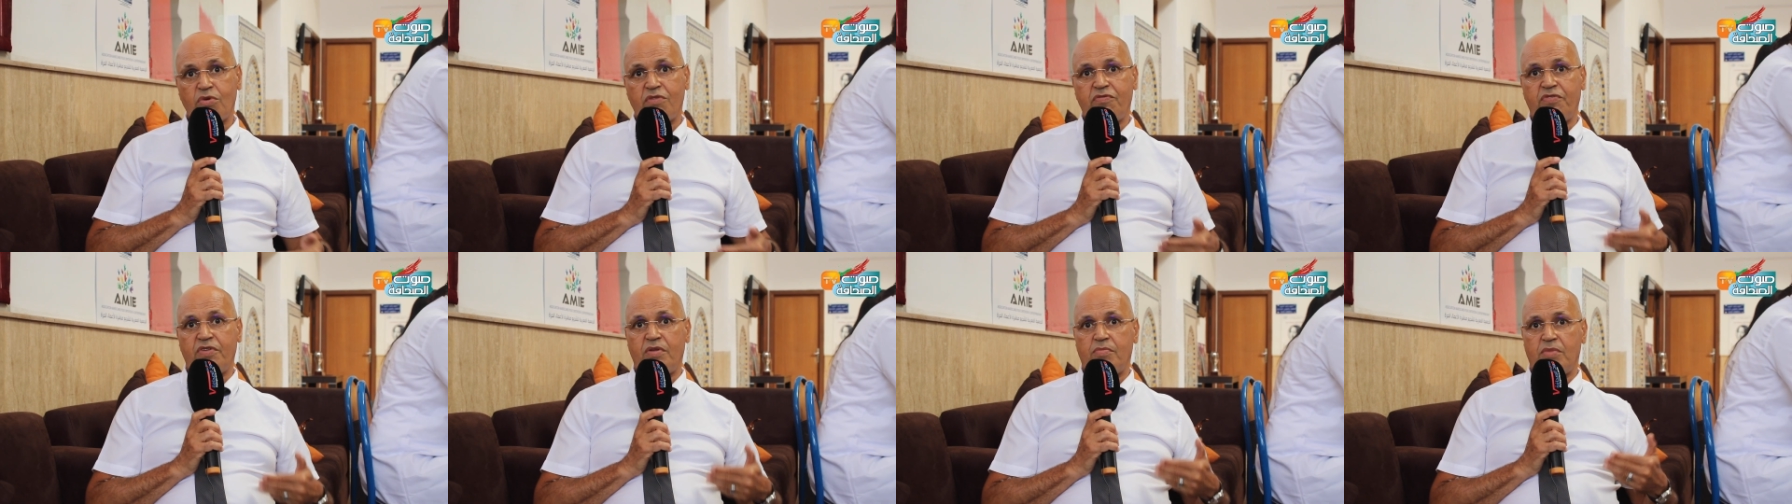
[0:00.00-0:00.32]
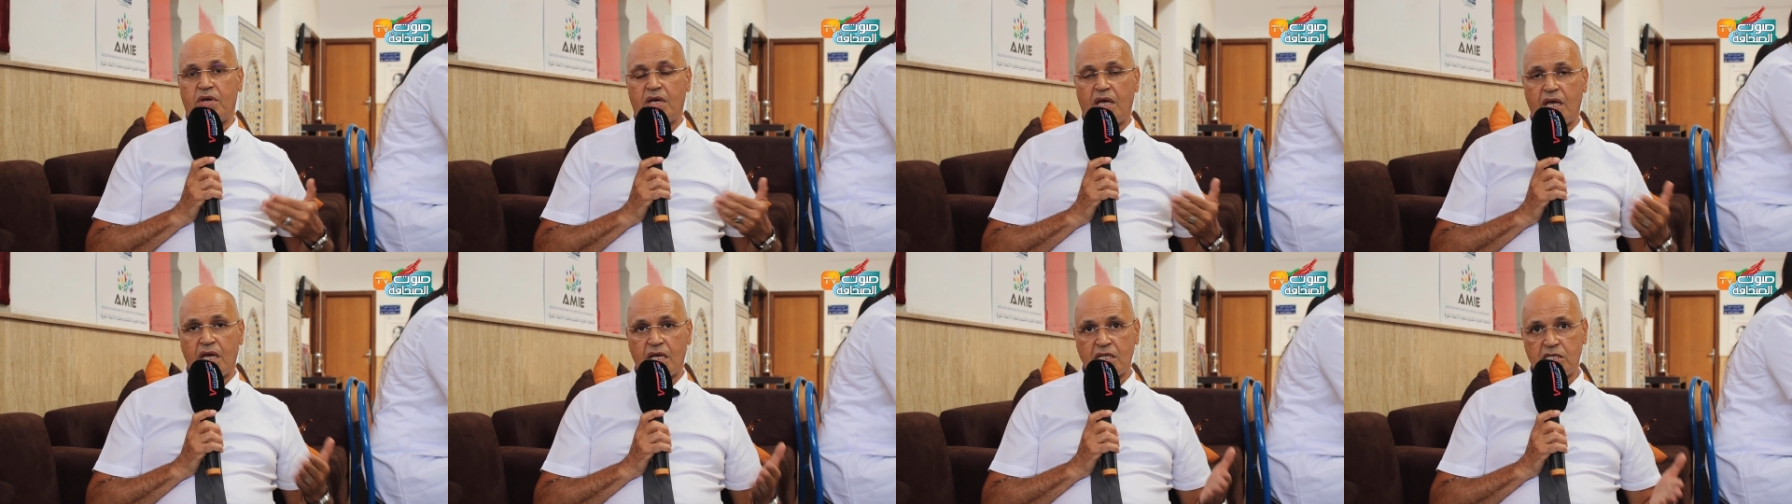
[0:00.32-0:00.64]
وفي
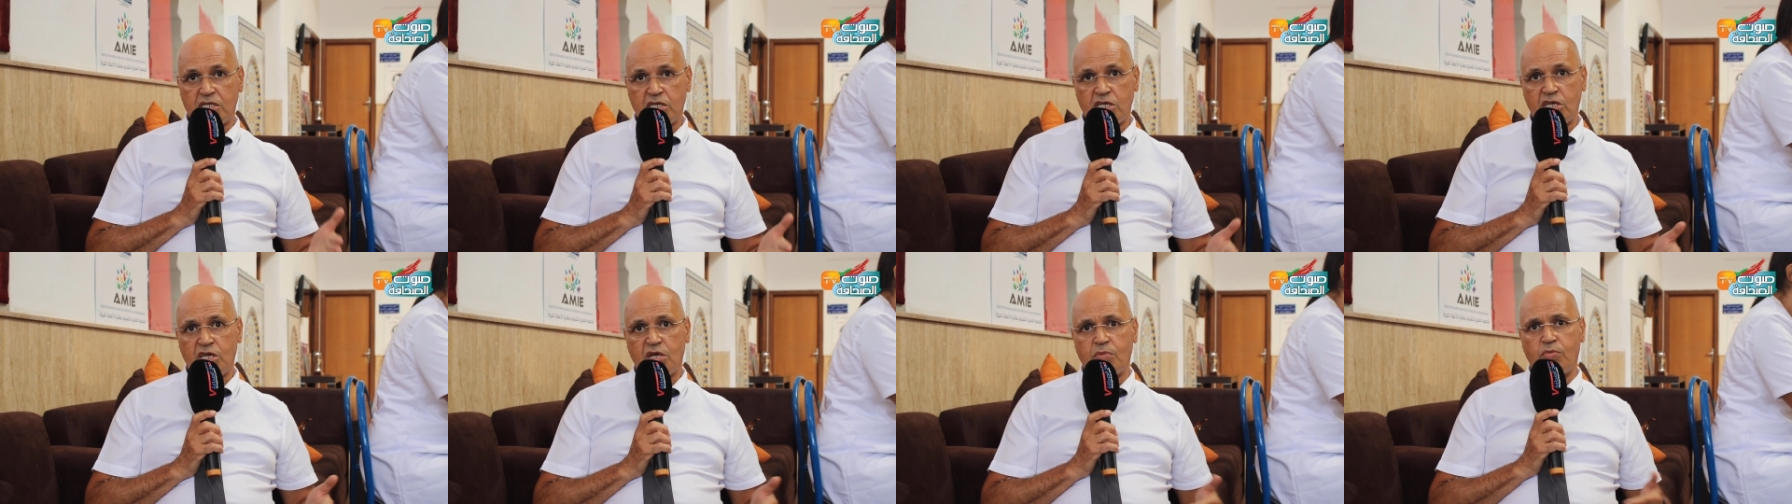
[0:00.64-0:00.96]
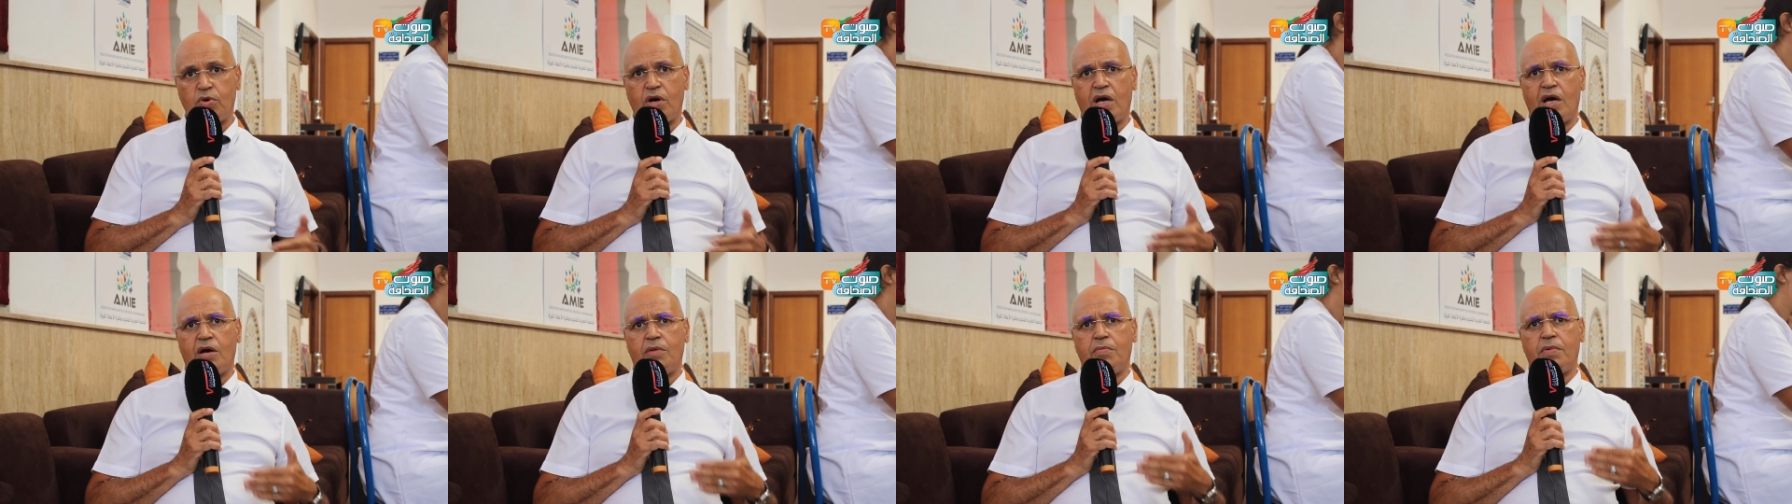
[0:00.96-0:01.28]
المكاتب
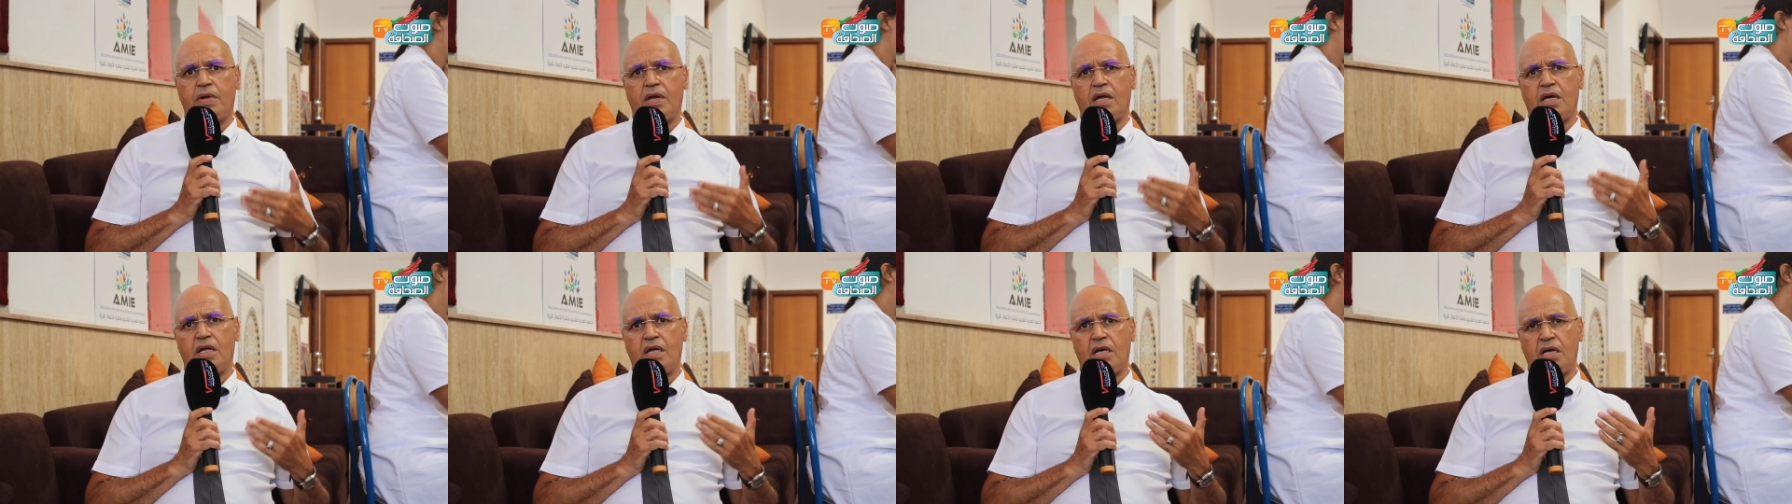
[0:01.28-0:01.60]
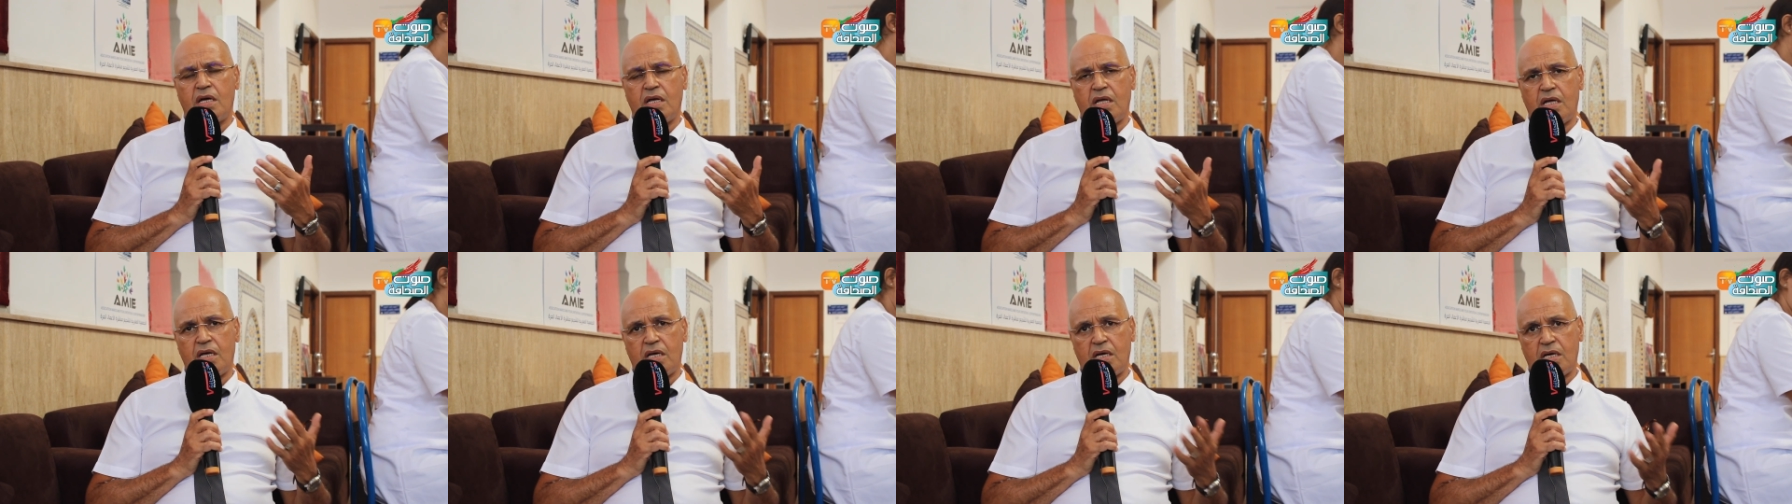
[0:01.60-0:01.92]
وعبر
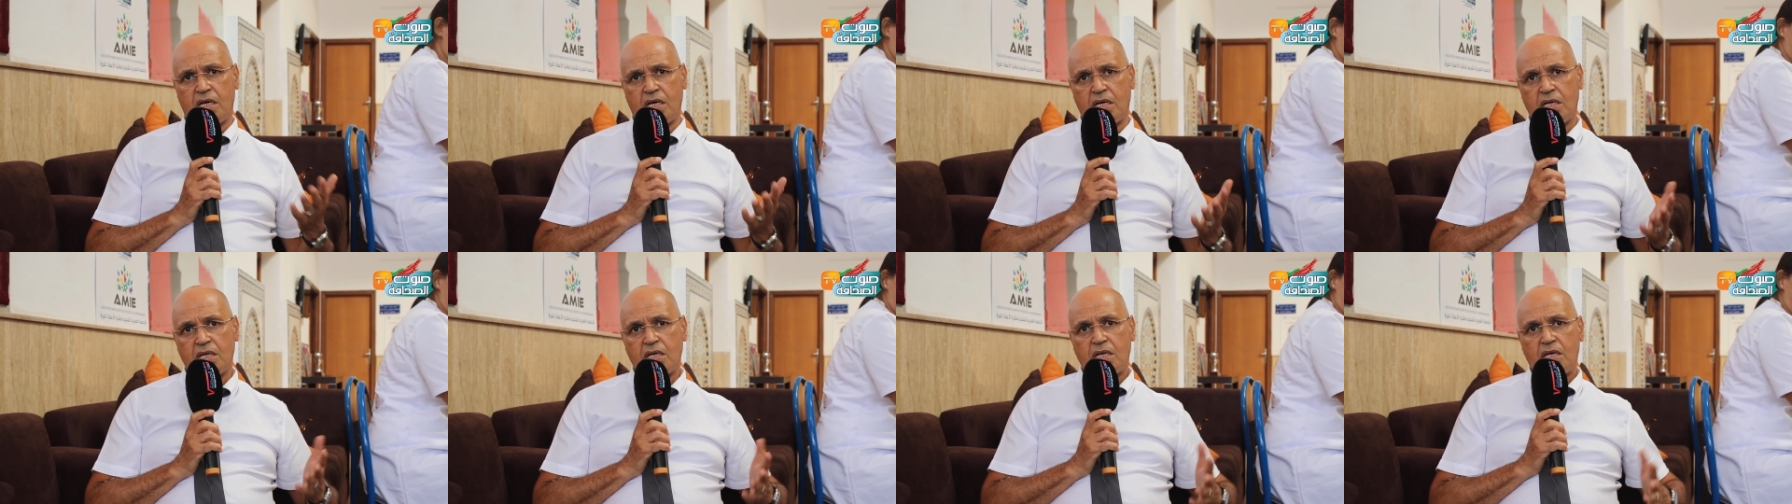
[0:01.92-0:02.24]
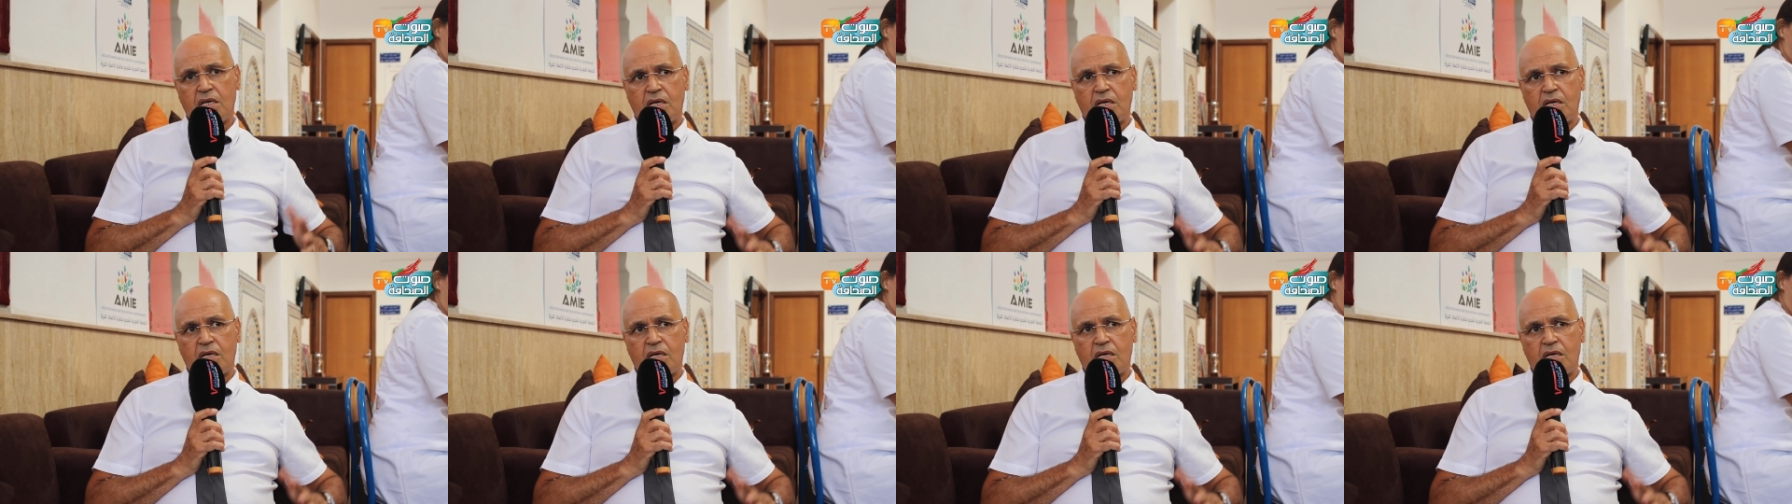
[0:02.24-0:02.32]
آه،